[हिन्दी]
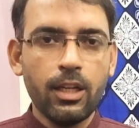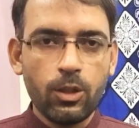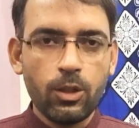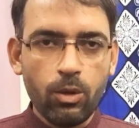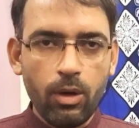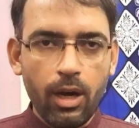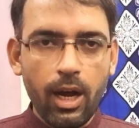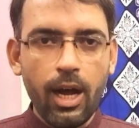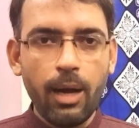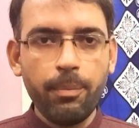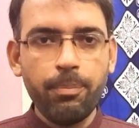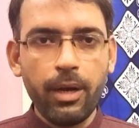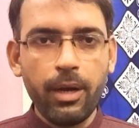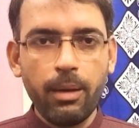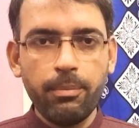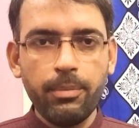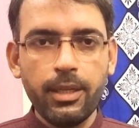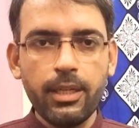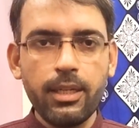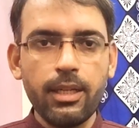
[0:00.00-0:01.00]
तो आप
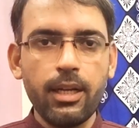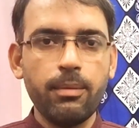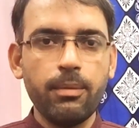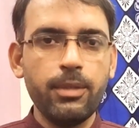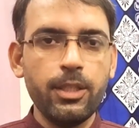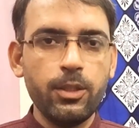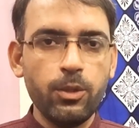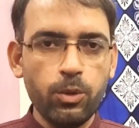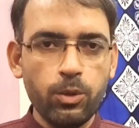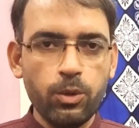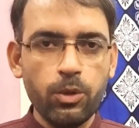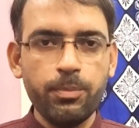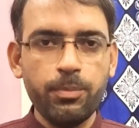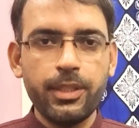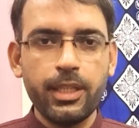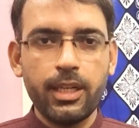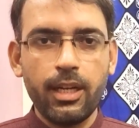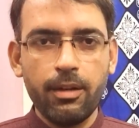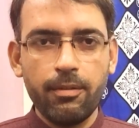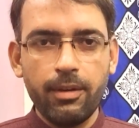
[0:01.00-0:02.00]
अभी के अभी यूट्यूब
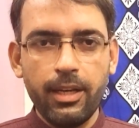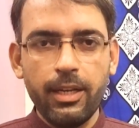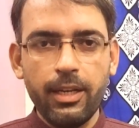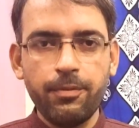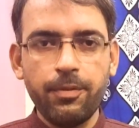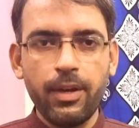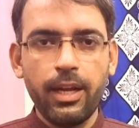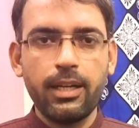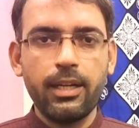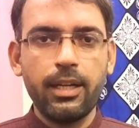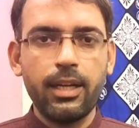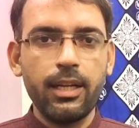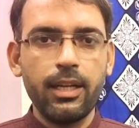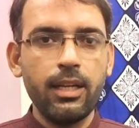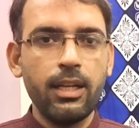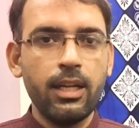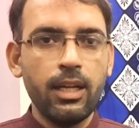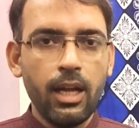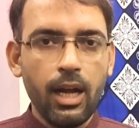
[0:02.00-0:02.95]
चैनल वेरीफाई करें